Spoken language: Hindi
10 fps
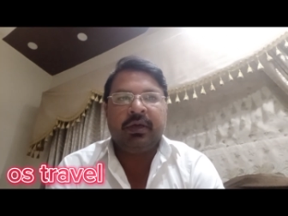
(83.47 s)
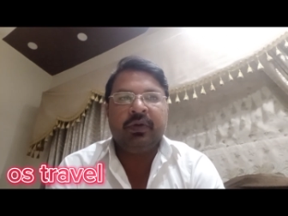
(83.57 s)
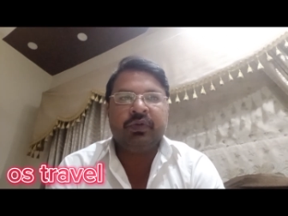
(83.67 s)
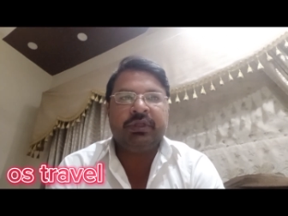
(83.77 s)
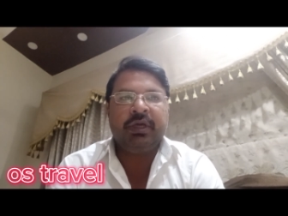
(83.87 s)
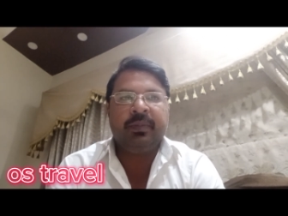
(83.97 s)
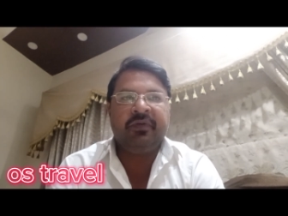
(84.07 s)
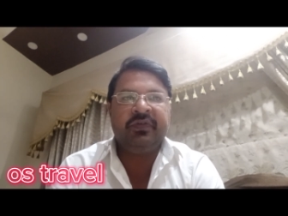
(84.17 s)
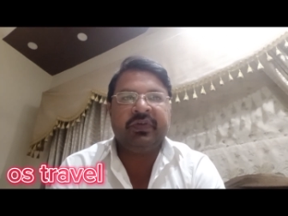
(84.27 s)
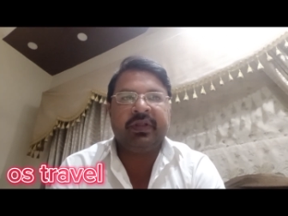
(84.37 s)
कि उसने
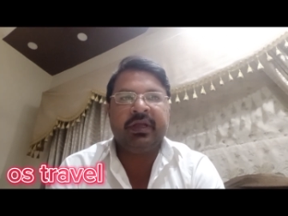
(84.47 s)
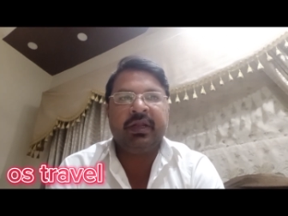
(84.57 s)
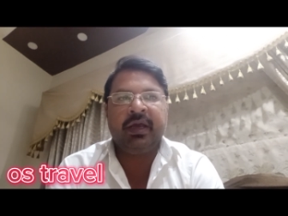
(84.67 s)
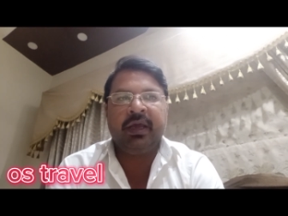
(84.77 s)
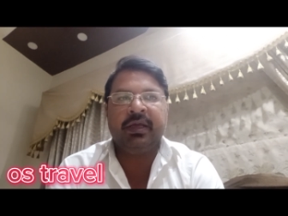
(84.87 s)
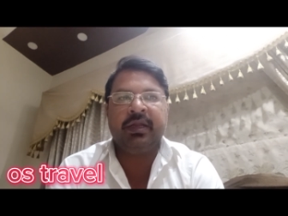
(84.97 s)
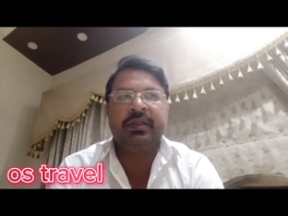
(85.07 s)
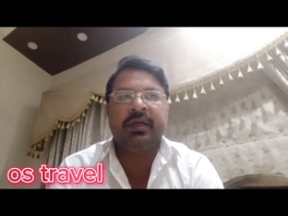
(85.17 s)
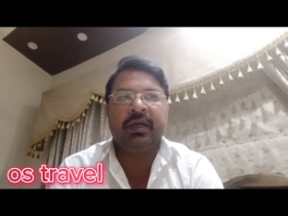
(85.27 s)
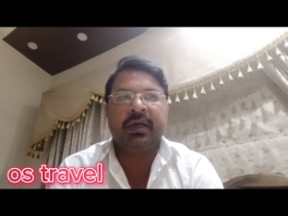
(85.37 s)
हमें वीज़ा देना है या
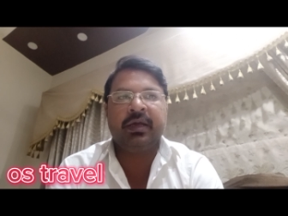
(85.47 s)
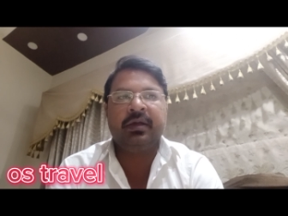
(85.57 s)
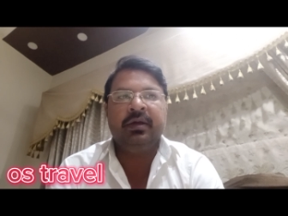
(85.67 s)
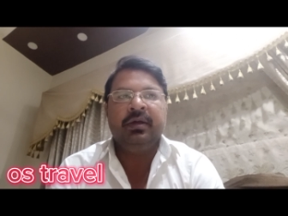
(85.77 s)
नहीं देना है